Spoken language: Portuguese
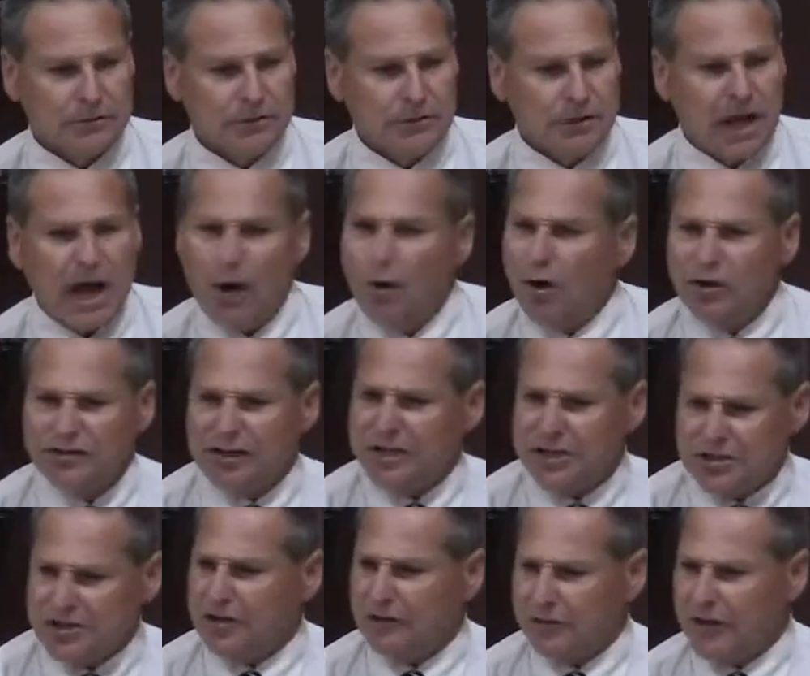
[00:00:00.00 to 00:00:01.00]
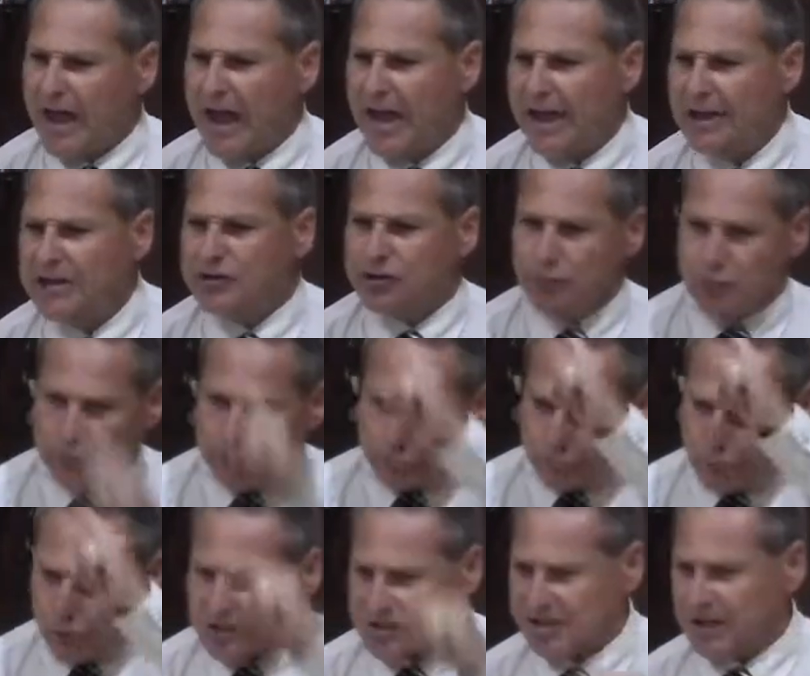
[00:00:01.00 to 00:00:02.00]
Aonde ele tiver, ele tinha um
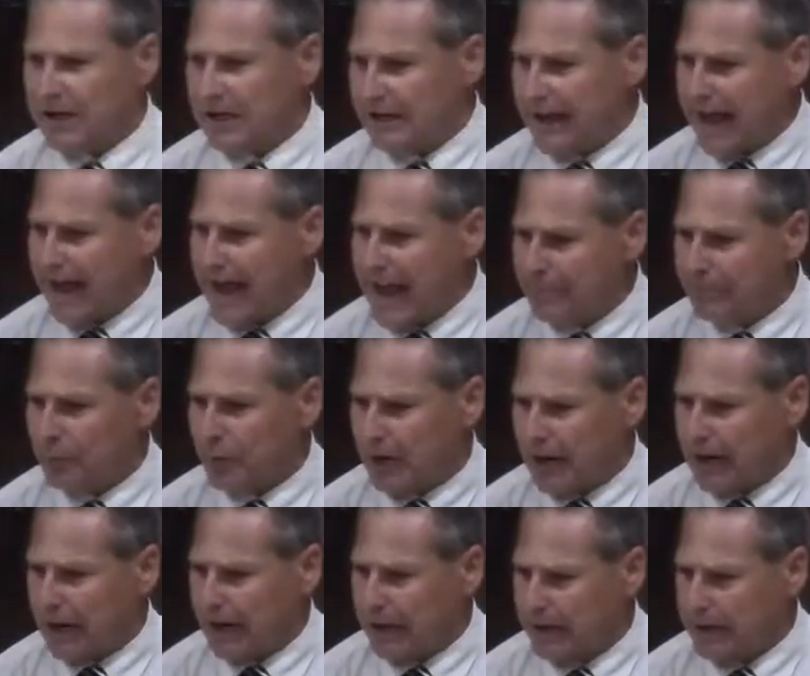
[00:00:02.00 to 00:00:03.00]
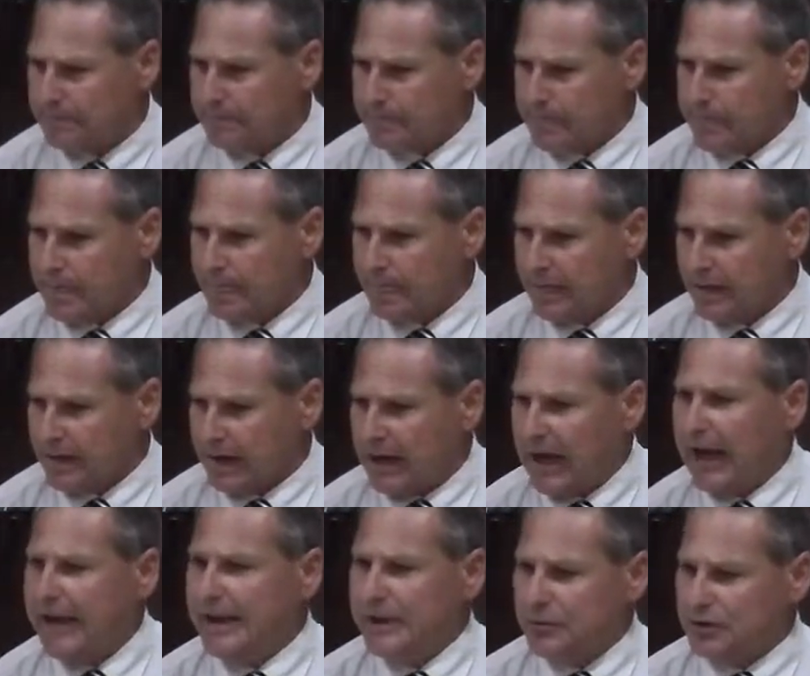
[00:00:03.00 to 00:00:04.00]
Fusca na época,
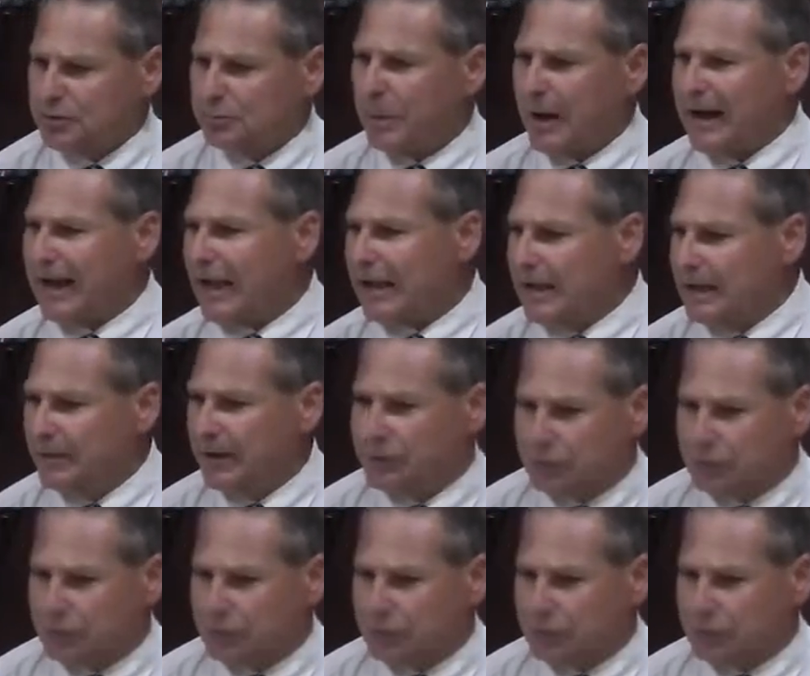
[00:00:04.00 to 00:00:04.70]
caindo os paralamas,